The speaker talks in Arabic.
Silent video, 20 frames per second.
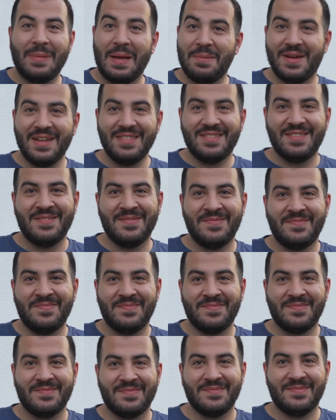لا بجد
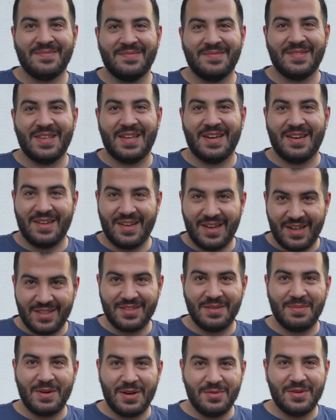ماشي لانه مجمد
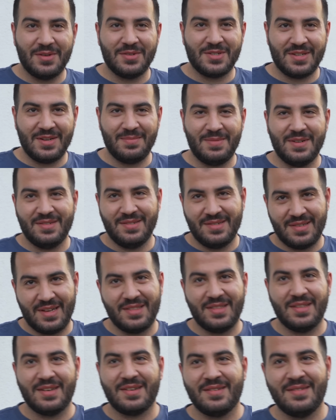اطيب قهوه واشربها
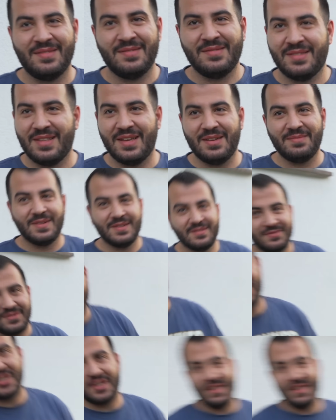عندك حبيب قلبي طيب، عشان